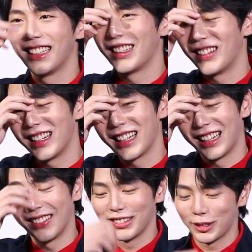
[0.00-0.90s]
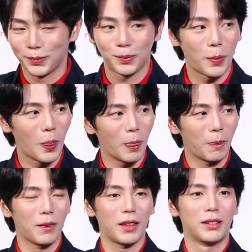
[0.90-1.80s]
ขอโทษนะครับ ต้องมองสงสัย
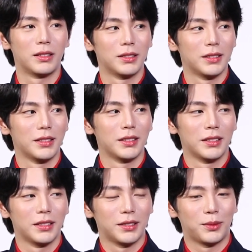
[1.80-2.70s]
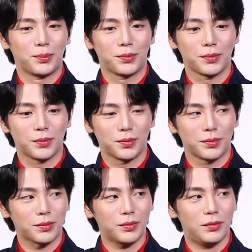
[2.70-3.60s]
ทำแล้ว มันเป็นระยะเวลาสักประมาณ
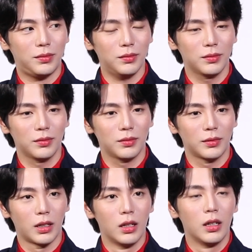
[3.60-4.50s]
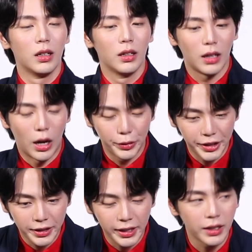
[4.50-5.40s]
นึงแล้ว เอา
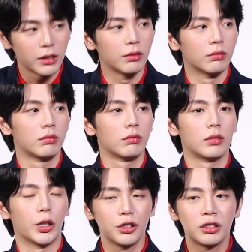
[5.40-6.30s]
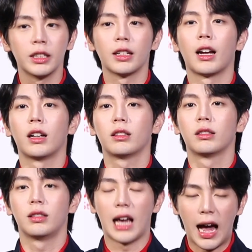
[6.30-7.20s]
จริงๆ เอาจริงๆนะ
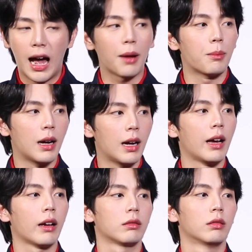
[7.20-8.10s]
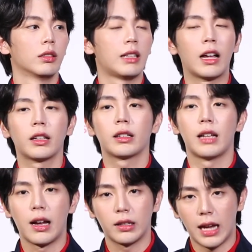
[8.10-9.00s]
ยากมากยาก
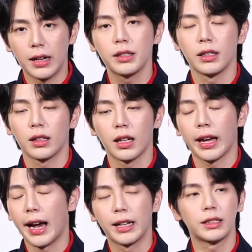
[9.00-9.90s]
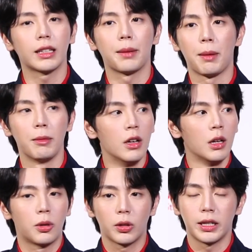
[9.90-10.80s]
ยากยากจริงๆตั้งแต่แคสตั้งแต่แบบ
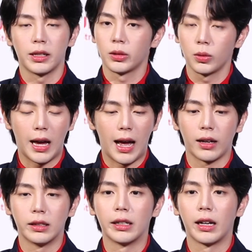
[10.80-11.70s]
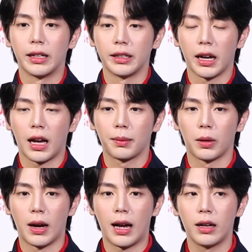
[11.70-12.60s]
โปรเซสทุกอย่างเลยอะไรอย่างเงี้ยครับ
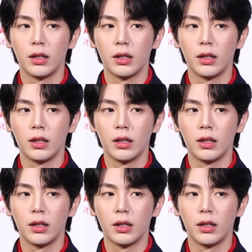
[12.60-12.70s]
แต่ว่า